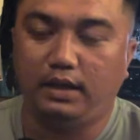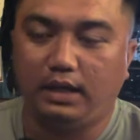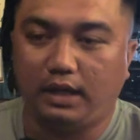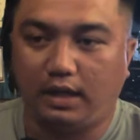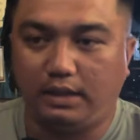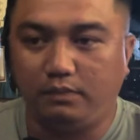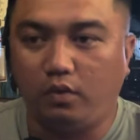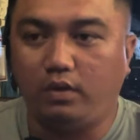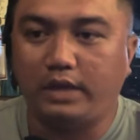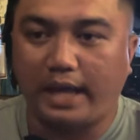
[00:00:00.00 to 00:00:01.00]
à,
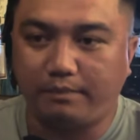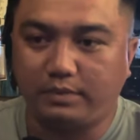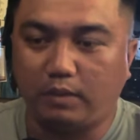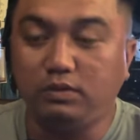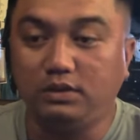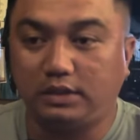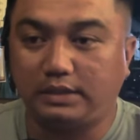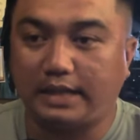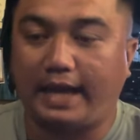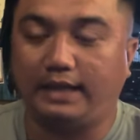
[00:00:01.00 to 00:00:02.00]
mua đem đóng
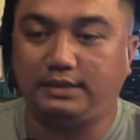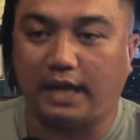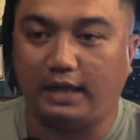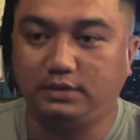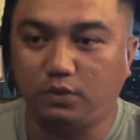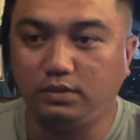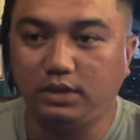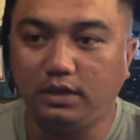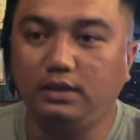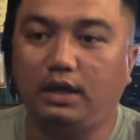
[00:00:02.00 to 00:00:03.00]
chai chở xuống
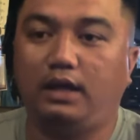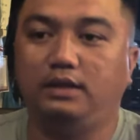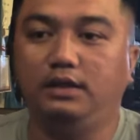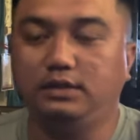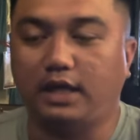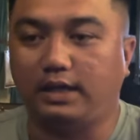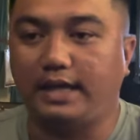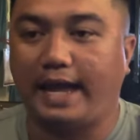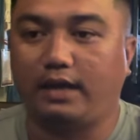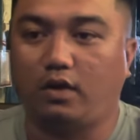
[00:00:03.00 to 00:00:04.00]
dưới à, dưới tiền
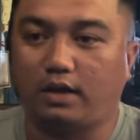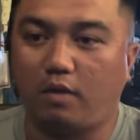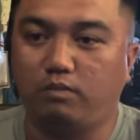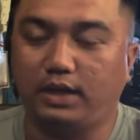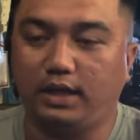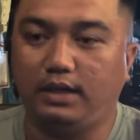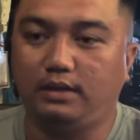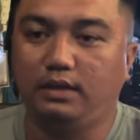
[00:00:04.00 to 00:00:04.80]
giang gò công kia đó